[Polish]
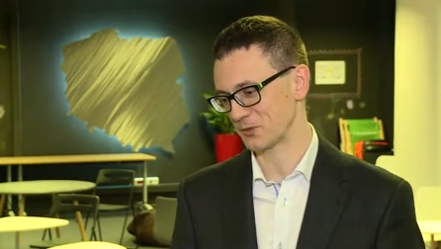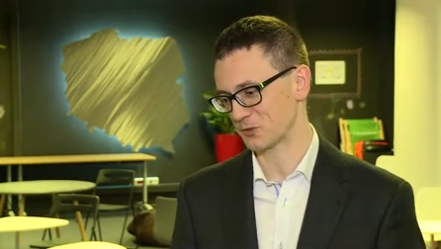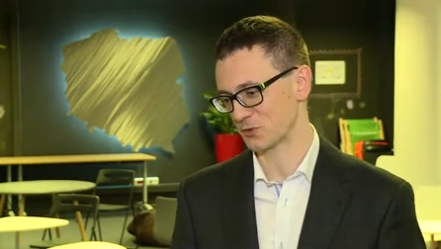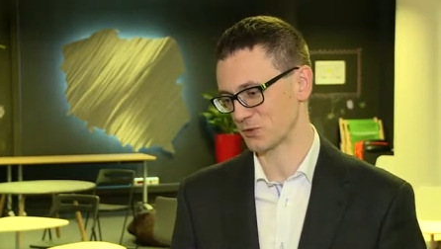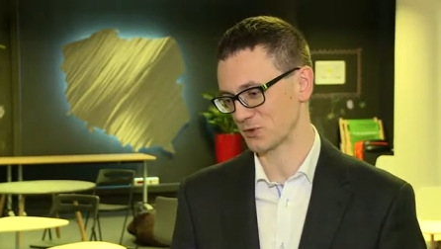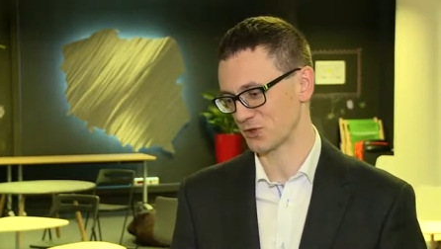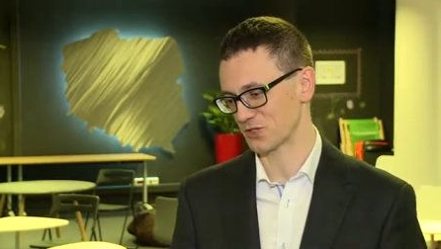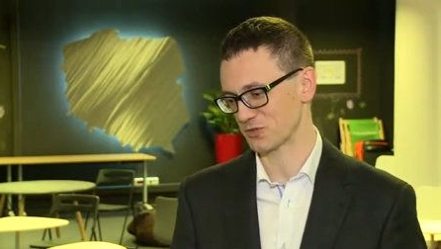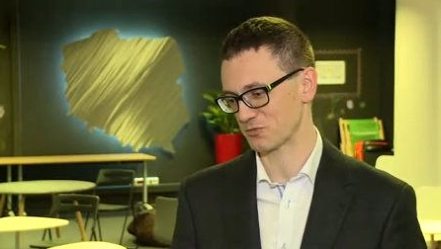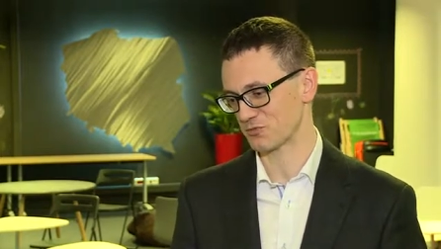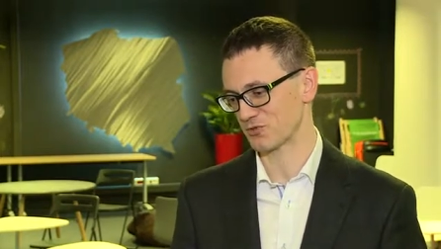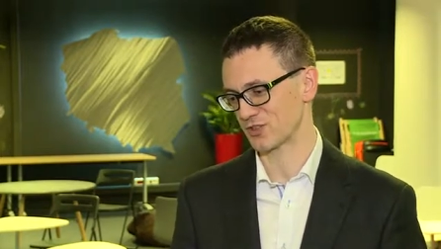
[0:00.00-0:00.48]

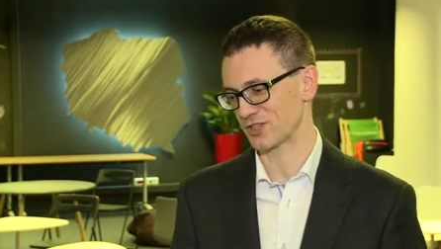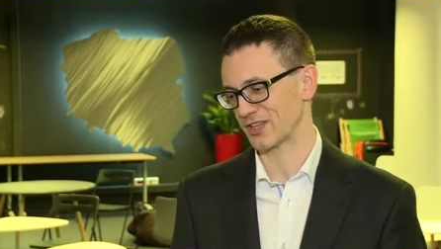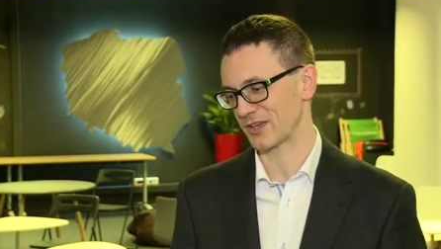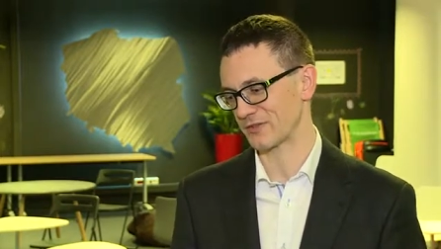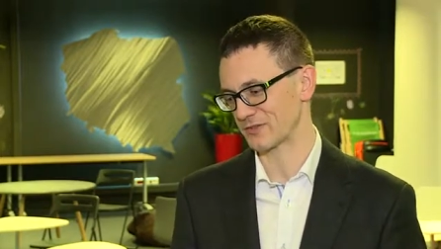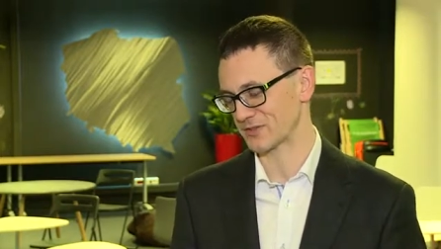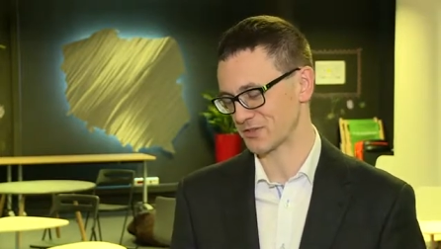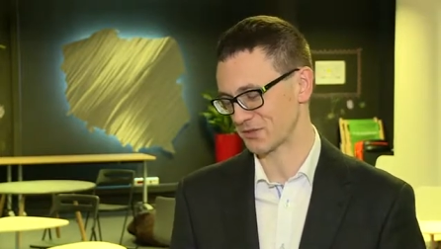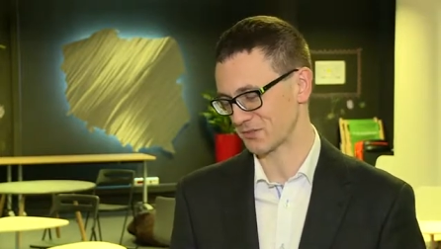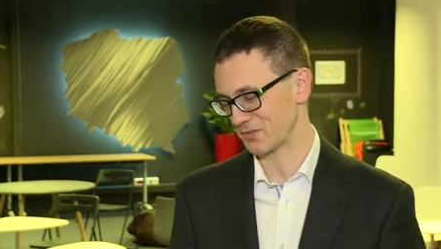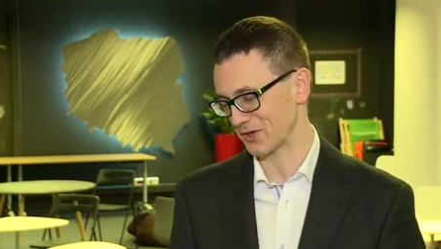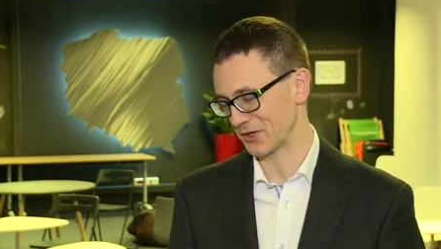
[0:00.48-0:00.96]
których
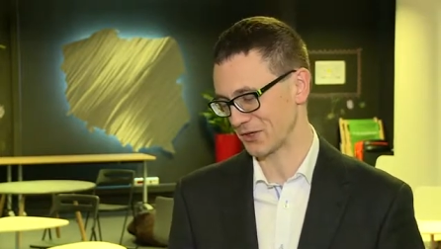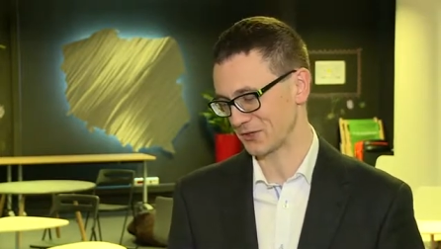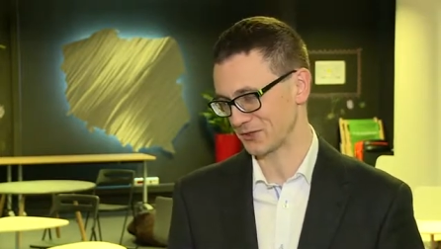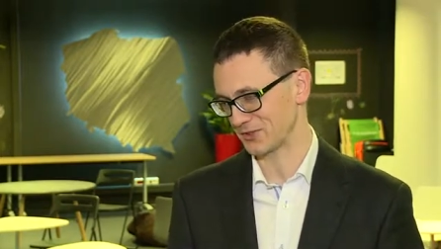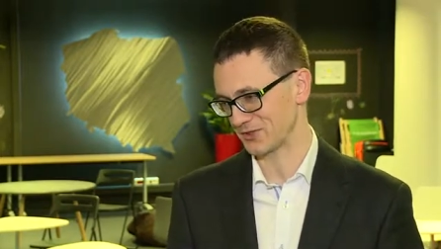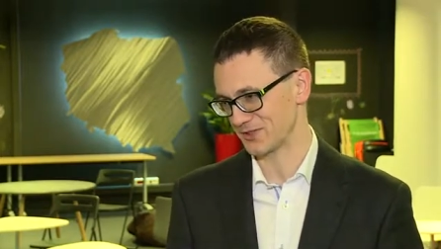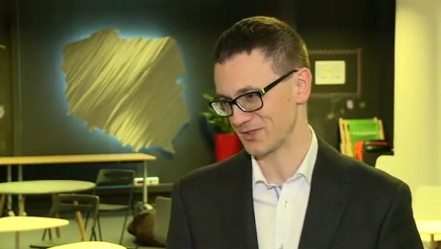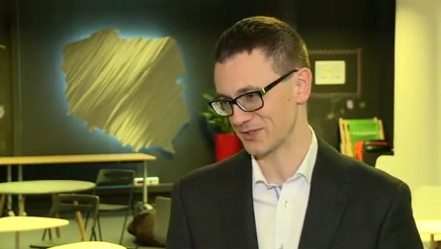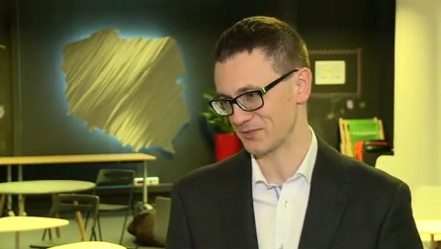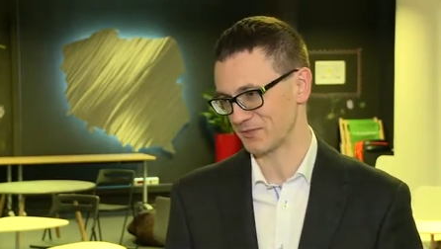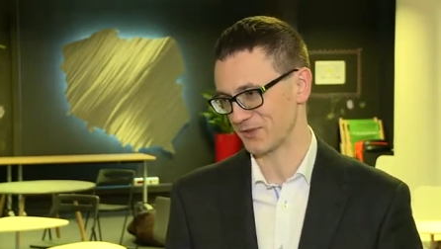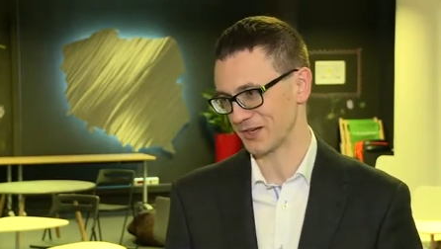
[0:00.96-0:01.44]
sprzedawcy mają
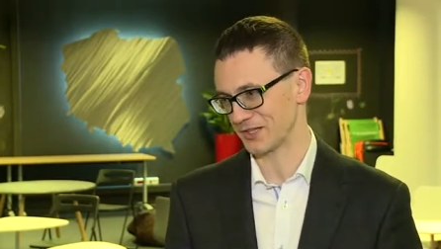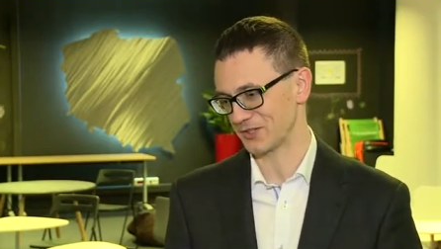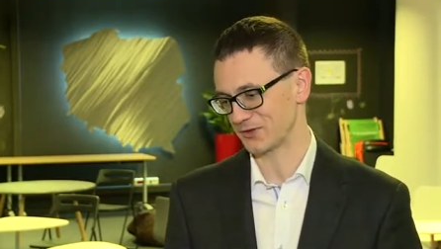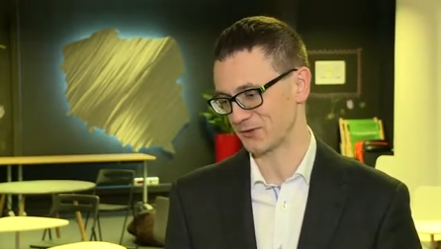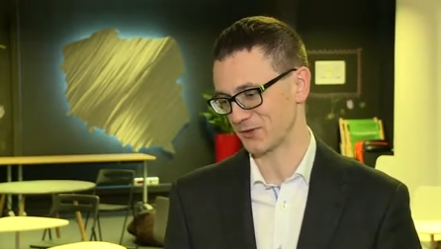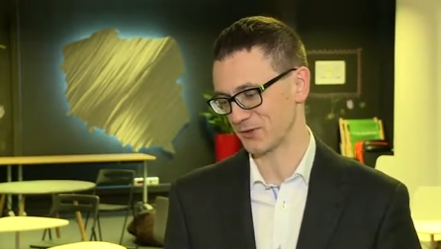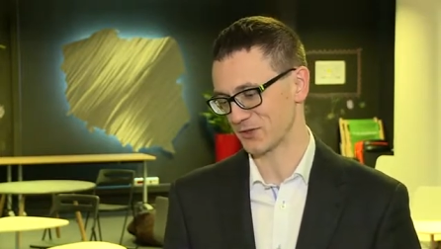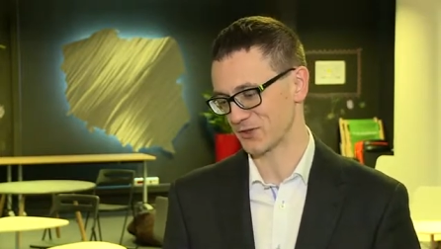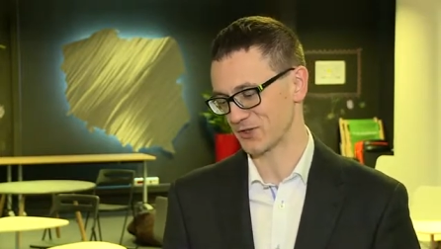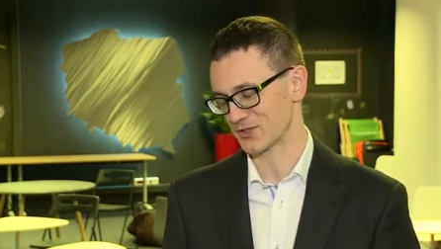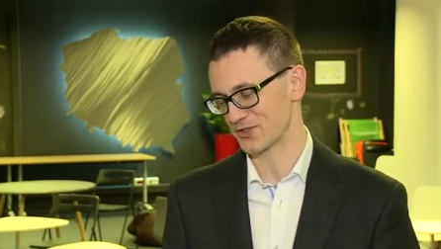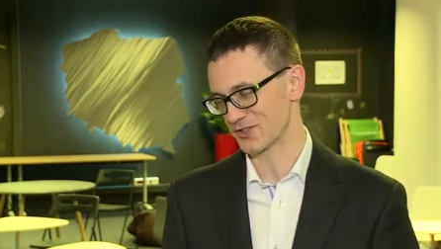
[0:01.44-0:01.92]

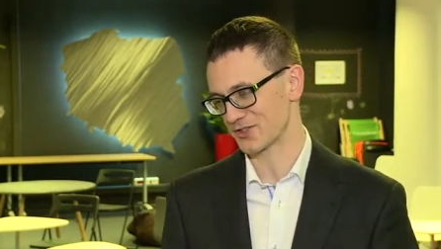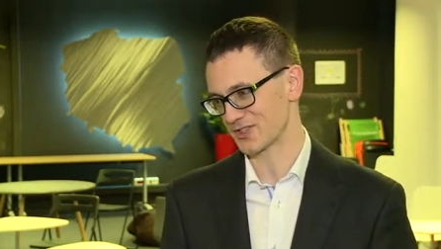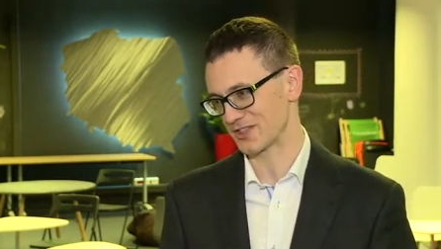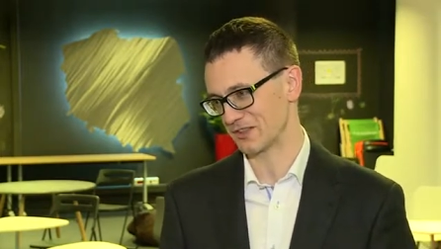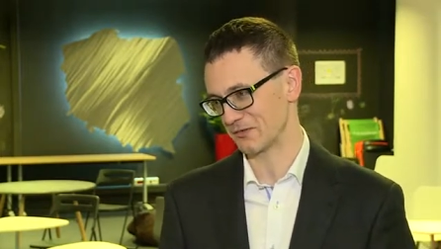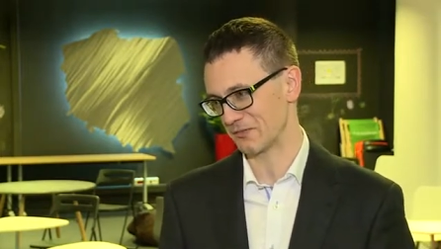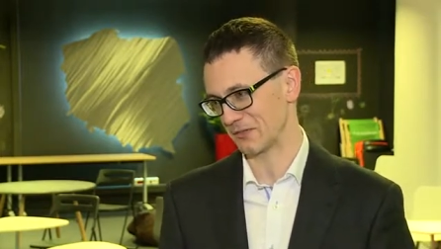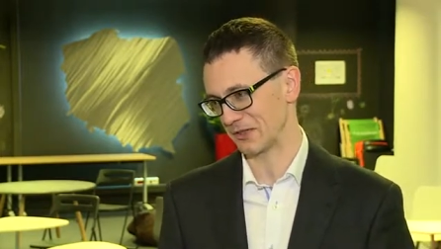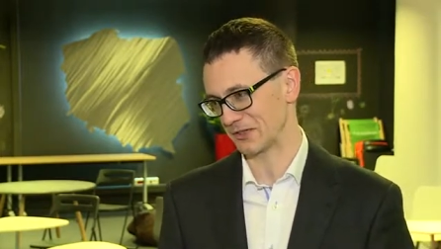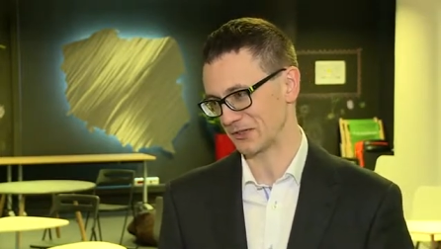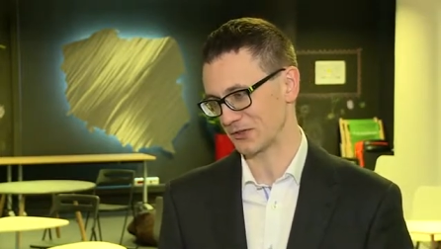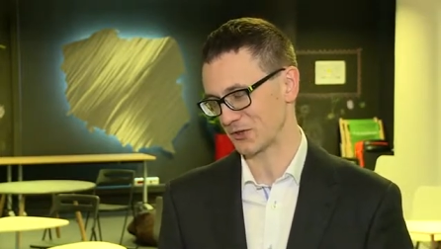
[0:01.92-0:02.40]
smartfony z
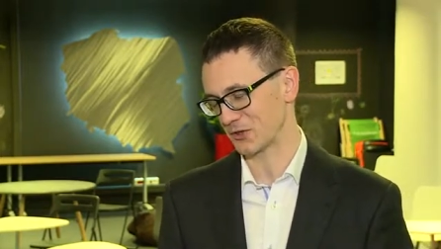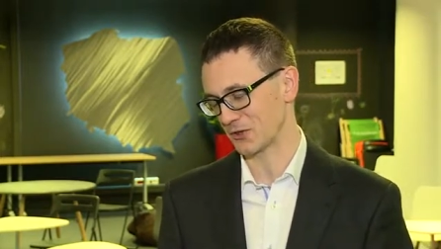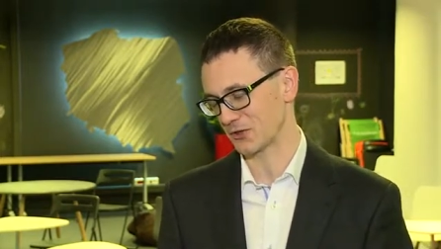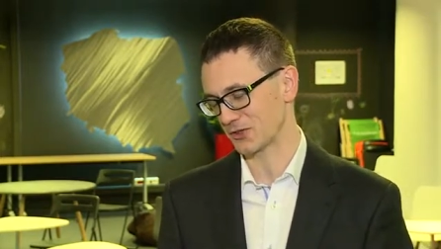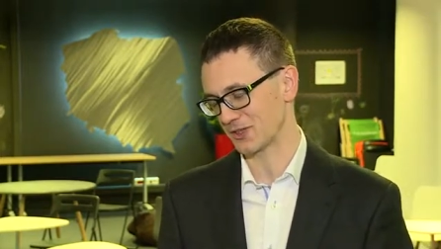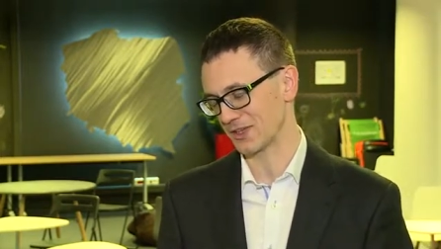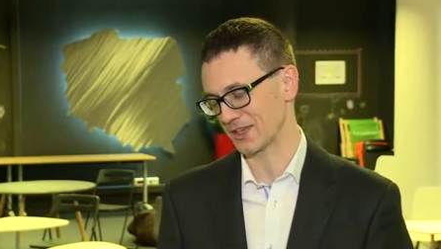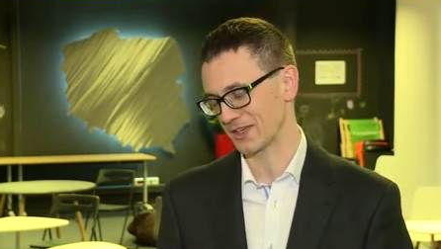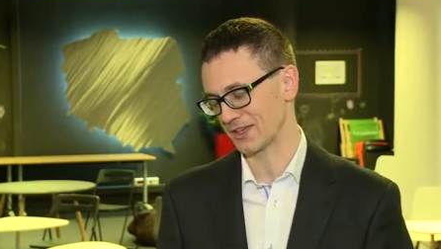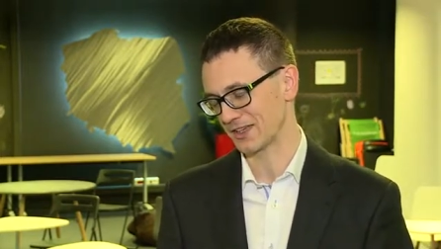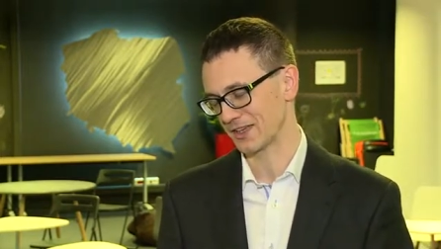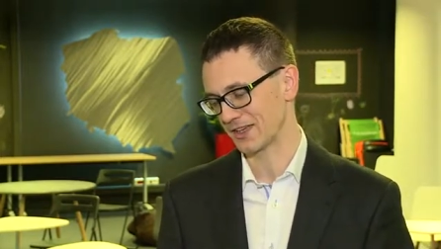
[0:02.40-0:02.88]
systemem
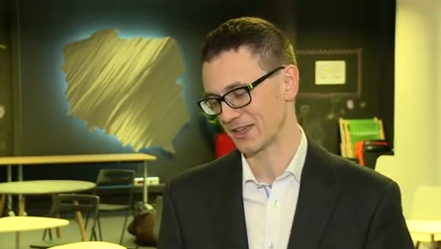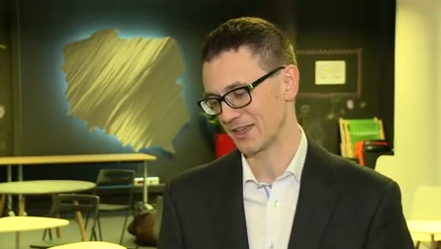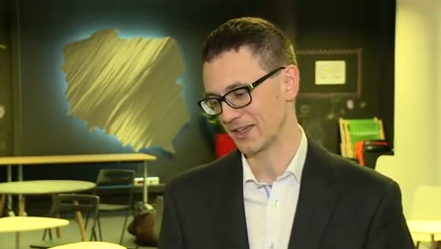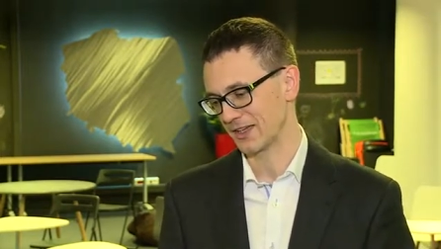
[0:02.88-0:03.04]
Androida.